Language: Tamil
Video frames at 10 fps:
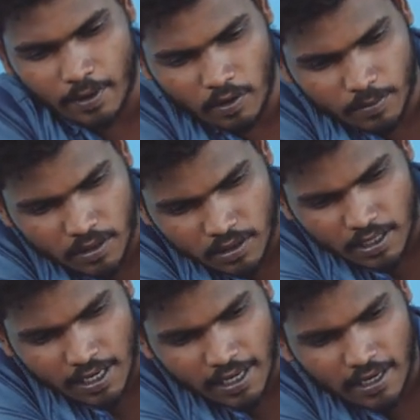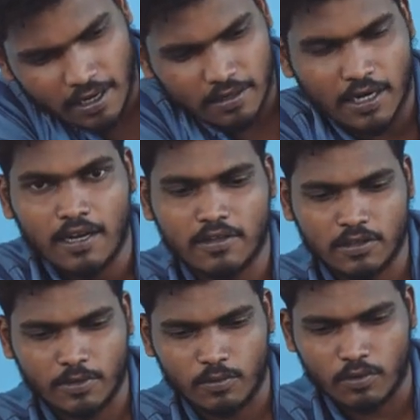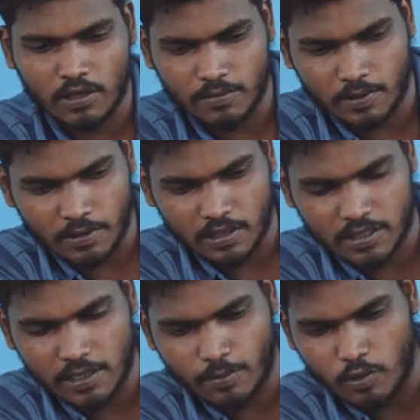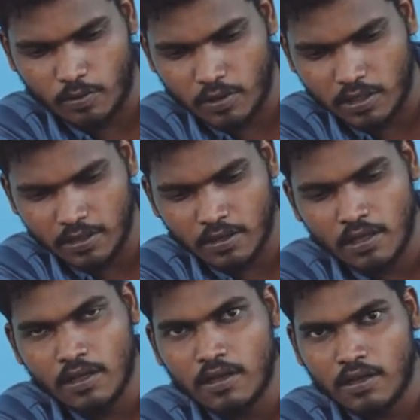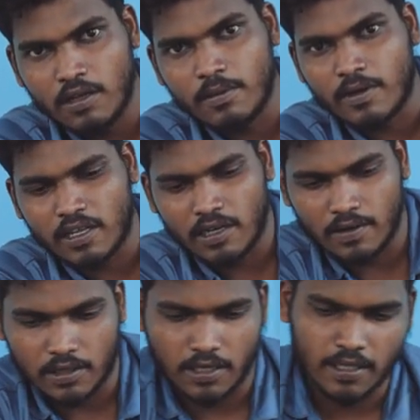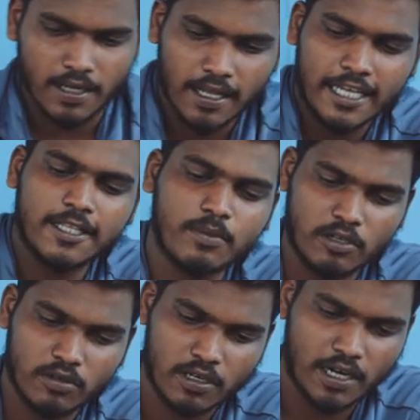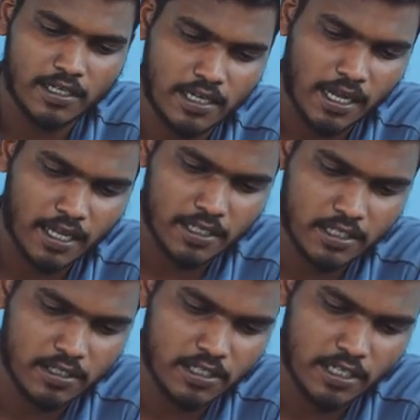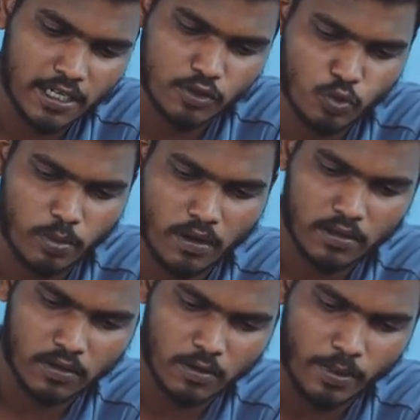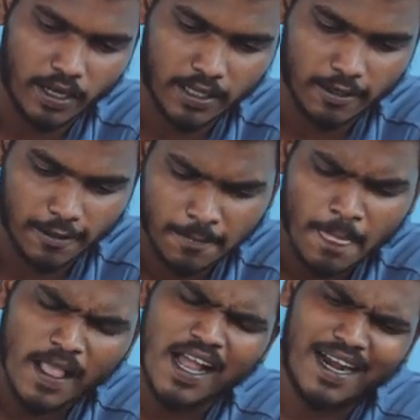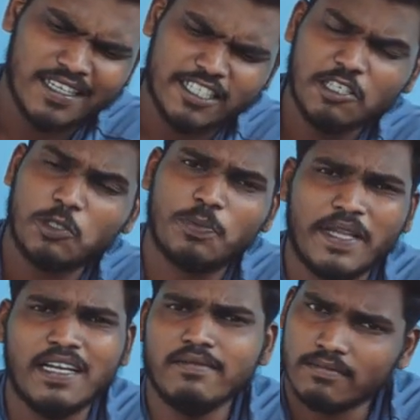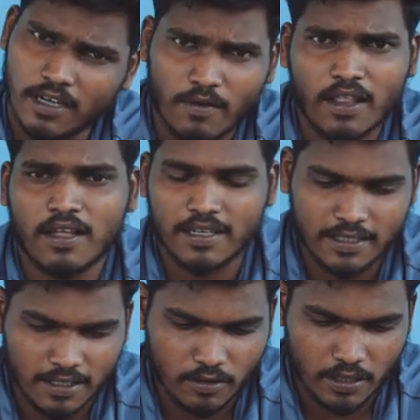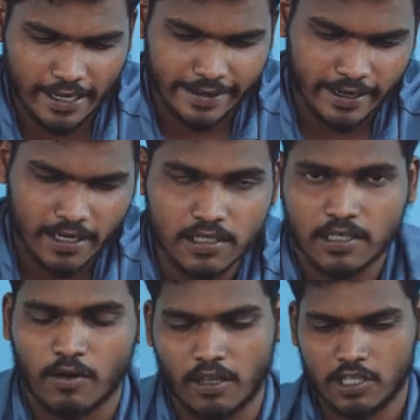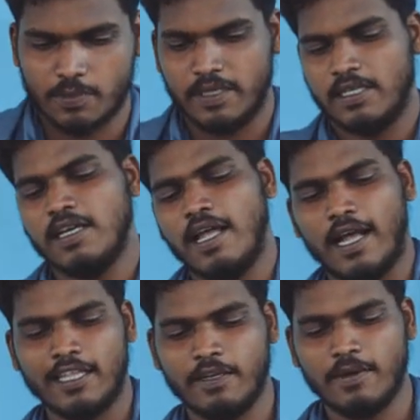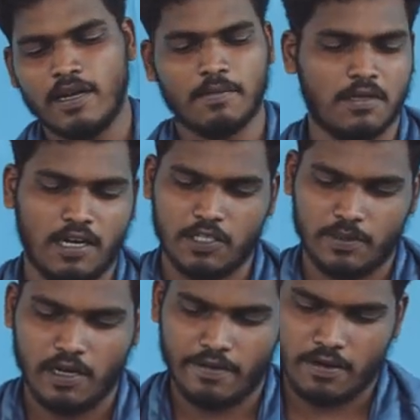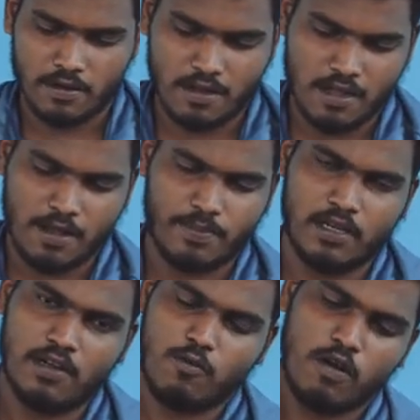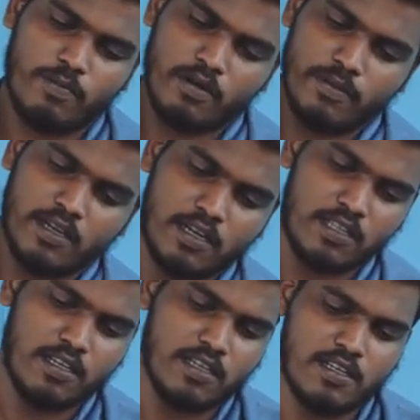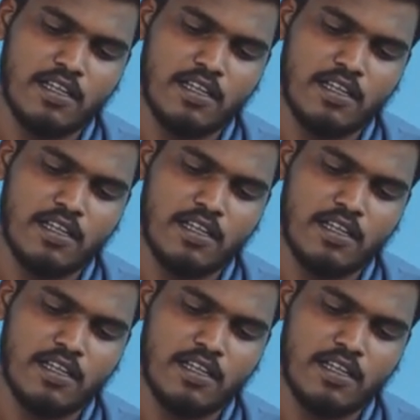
பவர் மட்டும் நல்லா இல்லை நல்லா வந்து இப்படி முன் இப்படி இந்த சைடு போகும்போது இந்த மாதிரி கீழே விழுந்துருது இது மட்டும் கொஞ்சம் நல்லா ஸ்ட்ராங்காக இருந்துச்சுன்னு வச்சுங்க சூப்பராக வந்துருக்கும் பார்க்குறதுக்கும் அட் சேம் ஸ்பீட் அவ்வளோதான் இந்த ஒரு டெக்னாலஜிக்கு அவ்வளோதான் ஸ்பீடு அதுக்கு மேலே நமக்கு நல்லா ஸ்பீடாக வேணும் அப்படின்னா ஓப்பன் பண்ணி எடுத்துகிட்டு